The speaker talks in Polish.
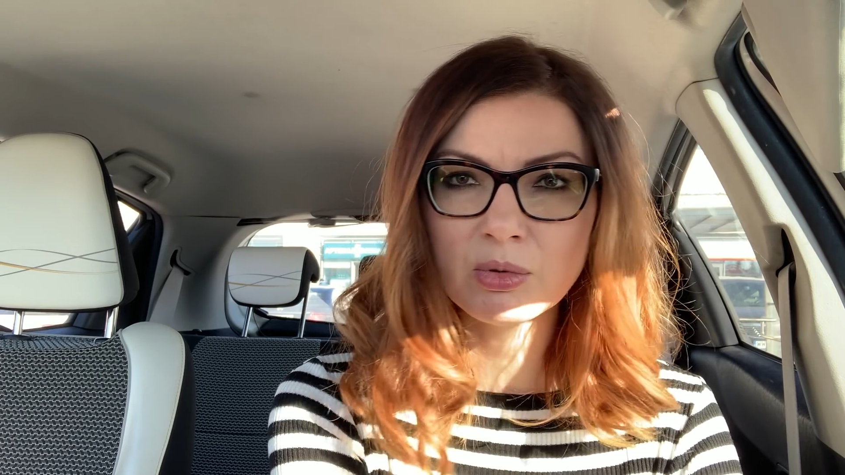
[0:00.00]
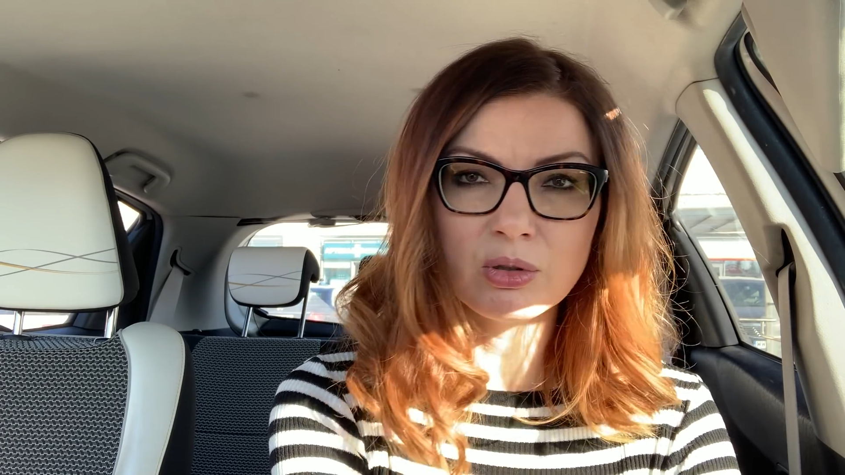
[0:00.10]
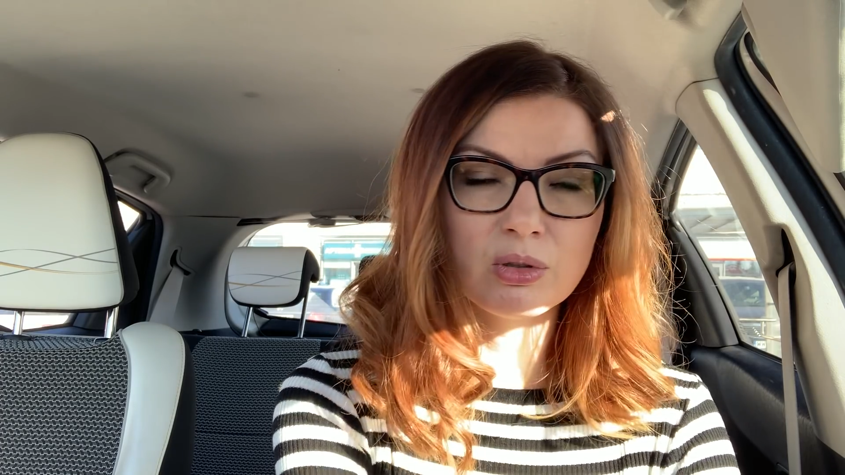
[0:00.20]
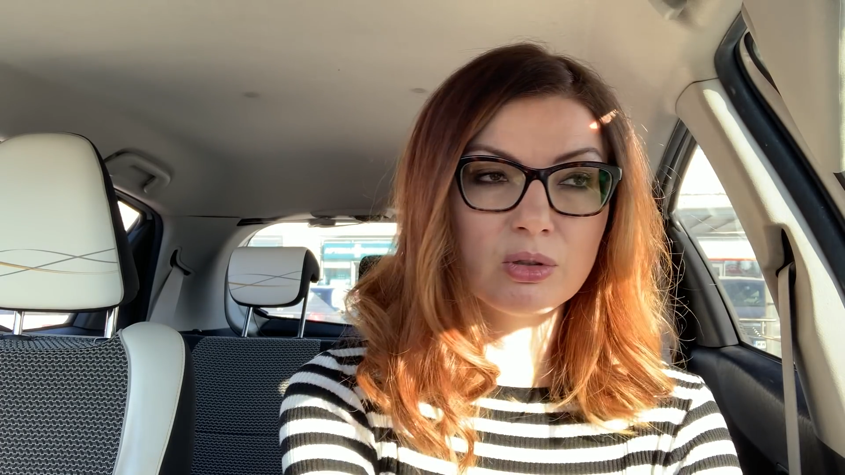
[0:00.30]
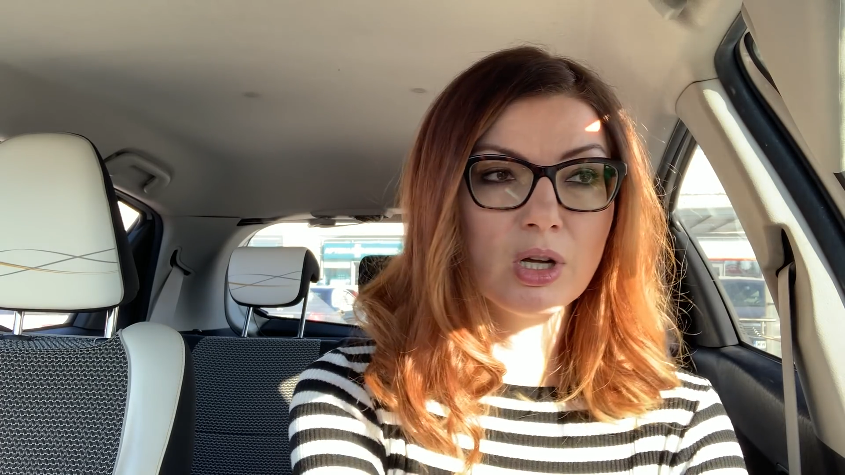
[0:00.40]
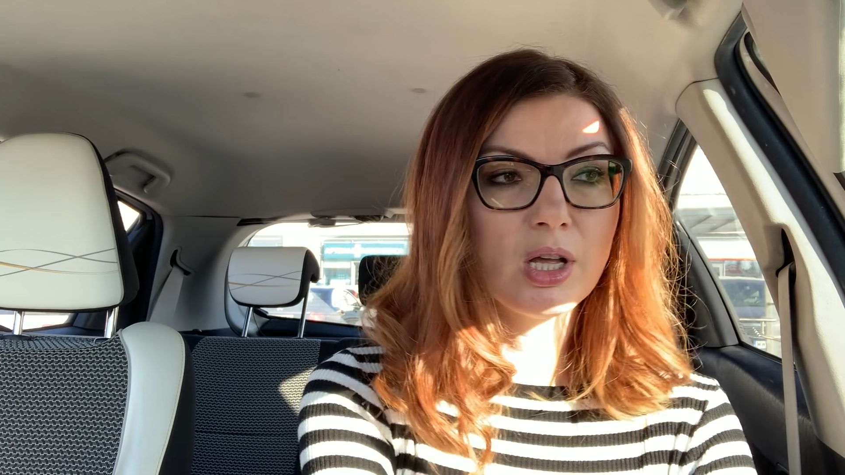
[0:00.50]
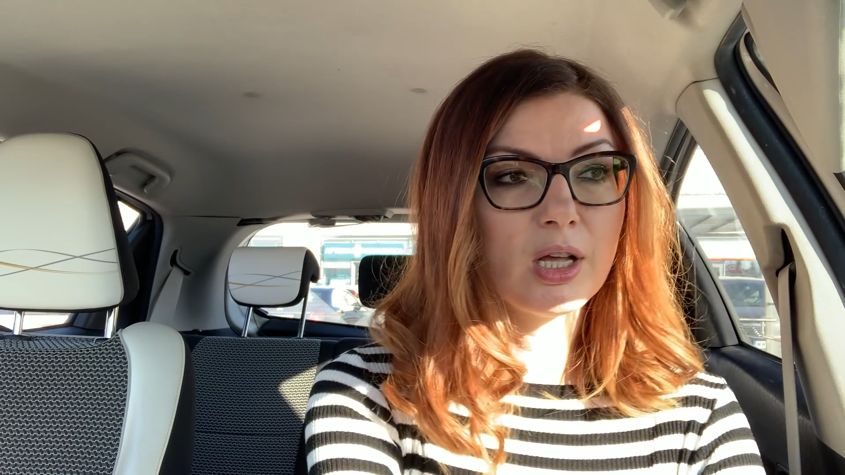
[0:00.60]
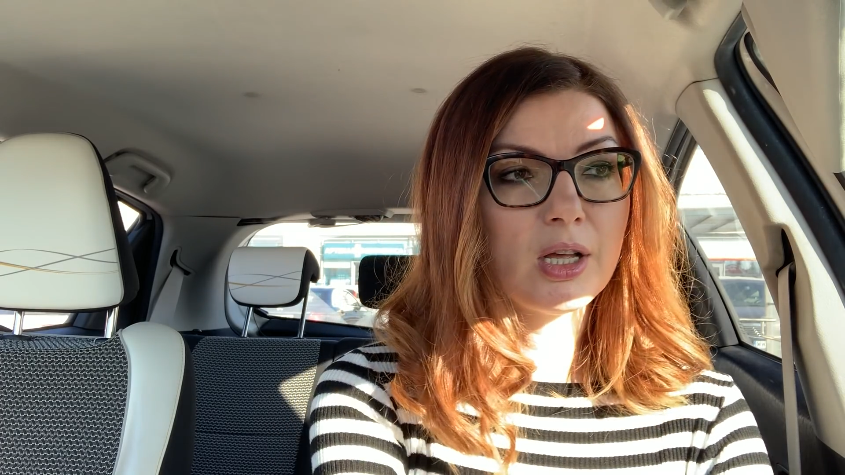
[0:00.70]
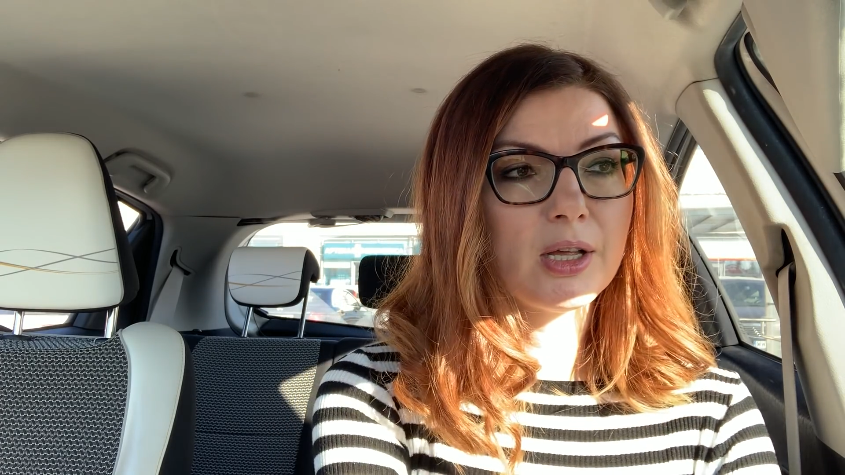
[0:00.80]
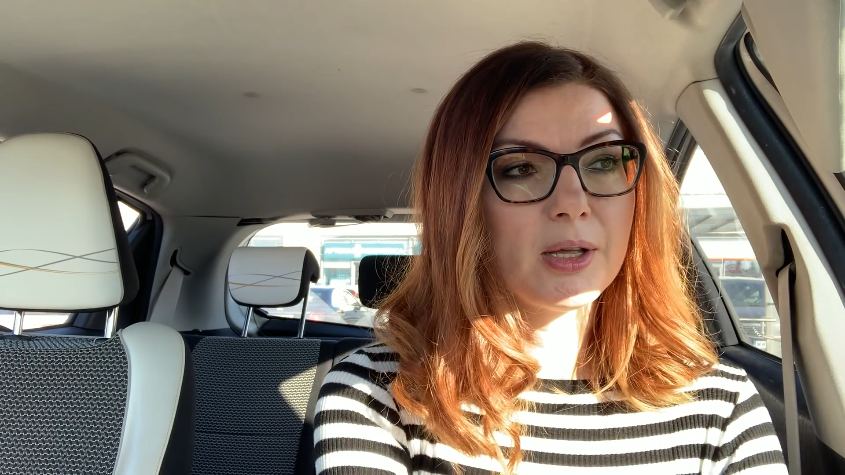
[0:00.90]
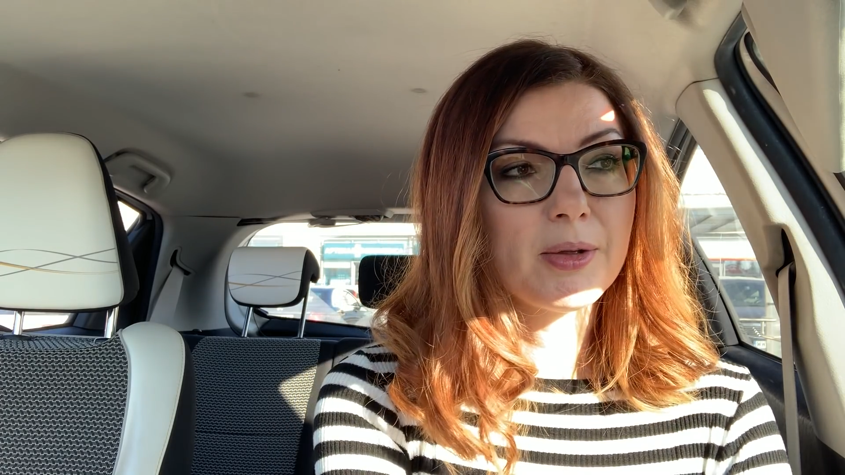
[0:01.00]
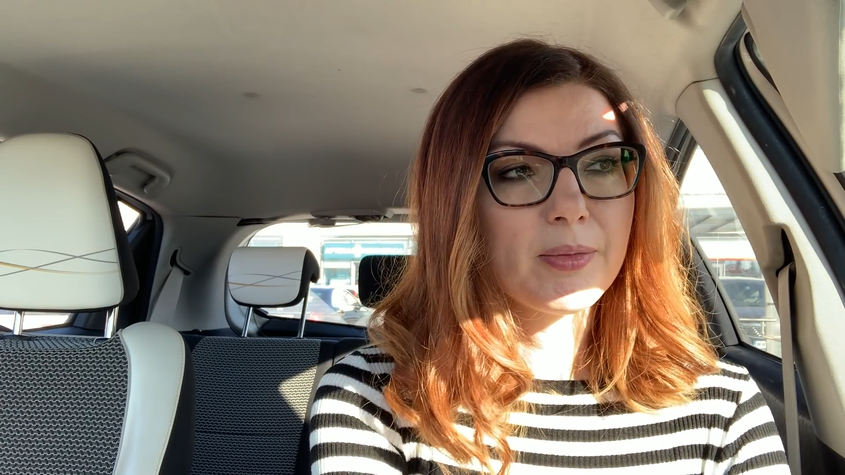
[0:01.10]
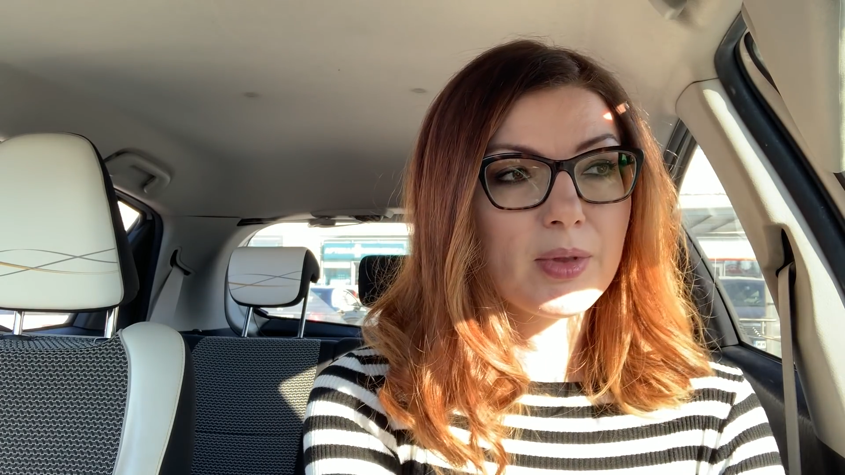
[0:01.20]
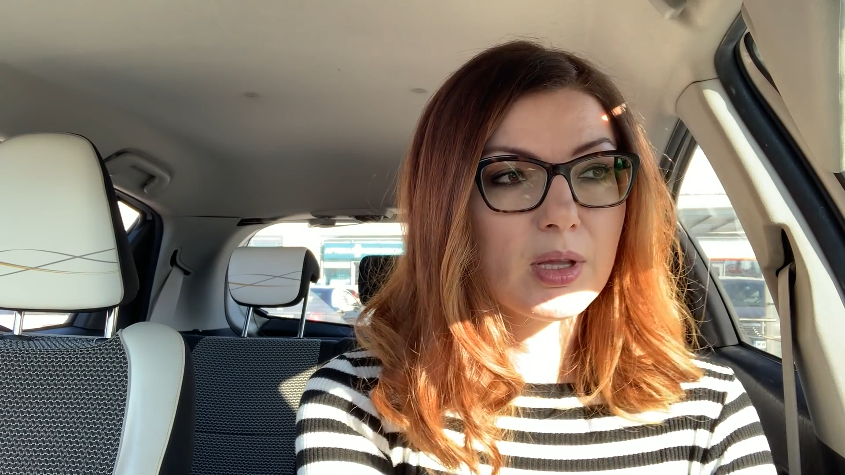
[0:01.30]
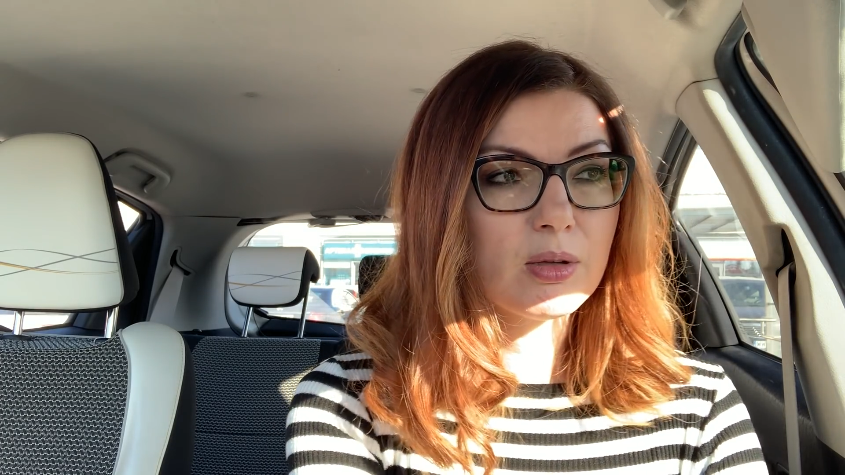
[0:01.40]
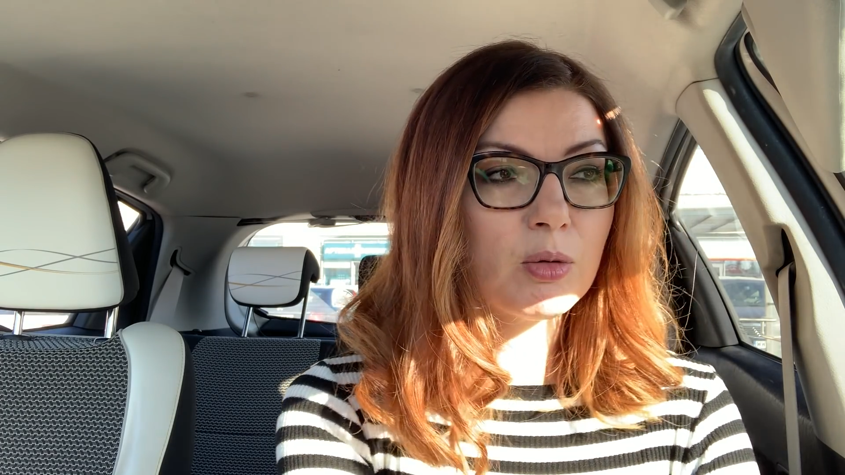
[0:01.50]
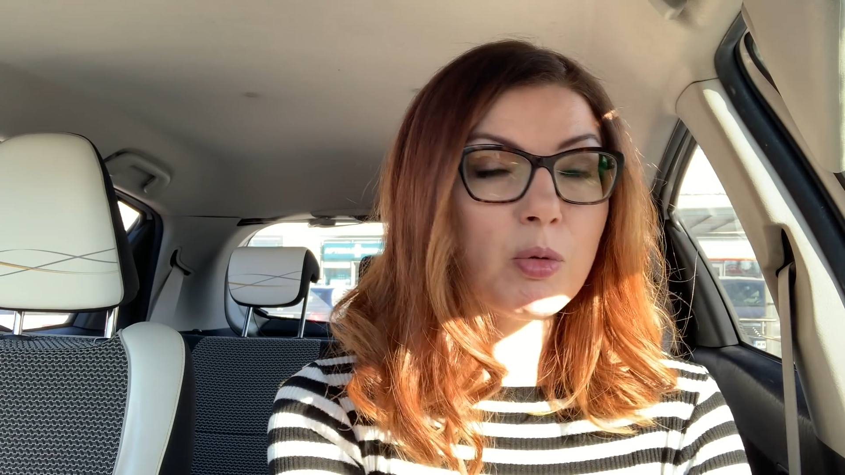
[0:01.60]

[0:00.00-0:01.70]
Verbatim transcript: bo, no